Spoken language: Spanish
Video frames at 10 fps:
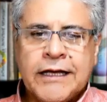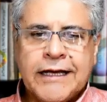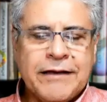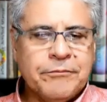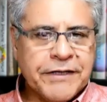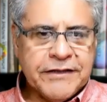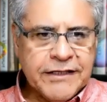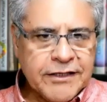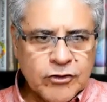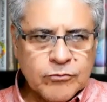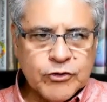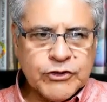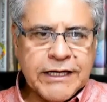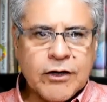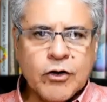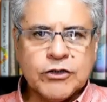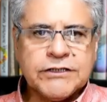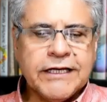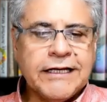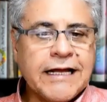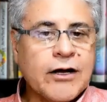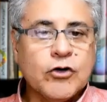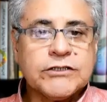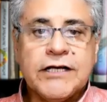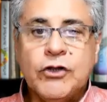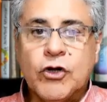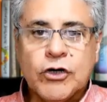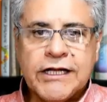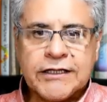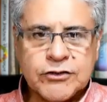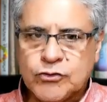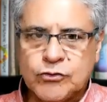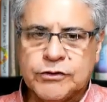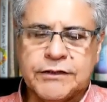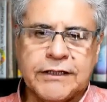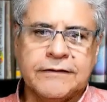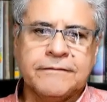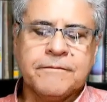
emprendiendo muchas cosas y las cosas no le resultan,